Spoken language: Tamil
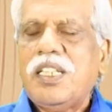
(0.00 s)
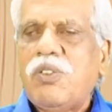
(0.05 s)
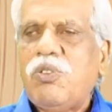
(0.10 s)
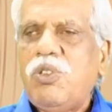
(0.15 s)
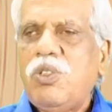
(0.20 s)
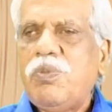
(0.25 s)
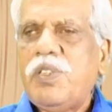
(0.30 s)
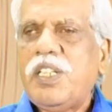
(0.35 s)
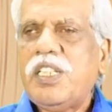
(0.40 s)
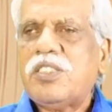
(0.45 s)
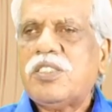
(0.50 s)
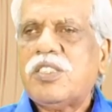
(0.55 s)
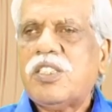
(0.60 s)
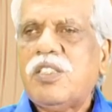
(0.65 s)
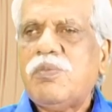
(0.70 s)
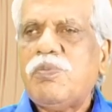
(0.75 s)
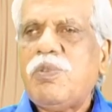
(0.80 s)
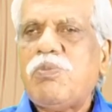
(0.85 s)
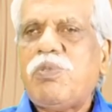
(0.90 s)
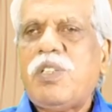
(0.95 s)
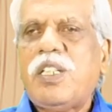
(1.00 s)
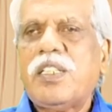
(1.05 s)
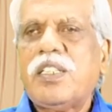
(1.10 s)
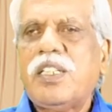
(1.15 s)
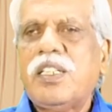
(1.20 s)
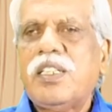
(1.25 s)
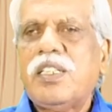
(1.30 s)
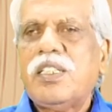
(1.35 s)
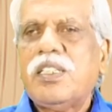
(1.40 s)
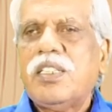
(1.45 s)
எவ்வளோ பெரிய சிறப்பு
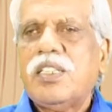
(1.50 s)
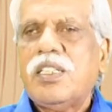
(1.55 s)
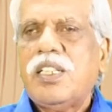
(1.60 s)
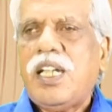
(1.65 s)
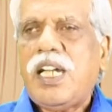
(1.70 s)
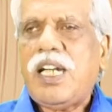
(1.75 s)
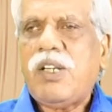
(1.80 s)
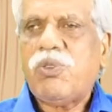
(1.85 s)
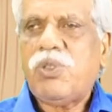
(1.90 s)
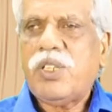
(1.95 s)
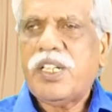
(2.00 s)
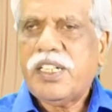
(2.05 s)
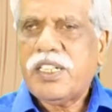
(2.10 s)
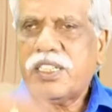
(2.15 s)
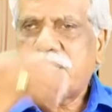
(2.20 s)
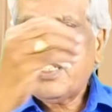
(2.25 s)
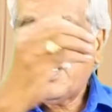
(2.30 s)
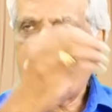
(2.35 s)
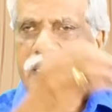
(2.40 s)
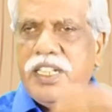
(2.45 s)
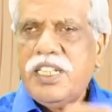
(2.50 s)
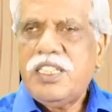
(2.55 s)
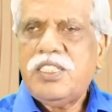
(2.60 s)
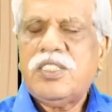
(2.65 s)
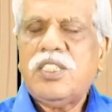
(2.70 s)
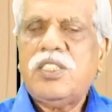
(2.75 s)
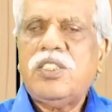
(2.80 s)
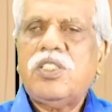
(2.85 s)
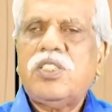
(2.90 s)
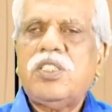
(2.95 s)
பாருங்கள் அவருடைய இடத்திற்கே
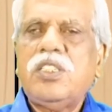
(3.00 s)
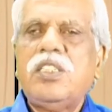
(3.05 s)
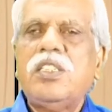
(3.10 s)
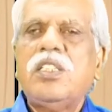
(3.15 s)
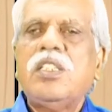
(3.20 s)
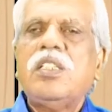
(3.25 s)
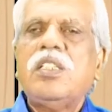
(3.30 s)
சென்று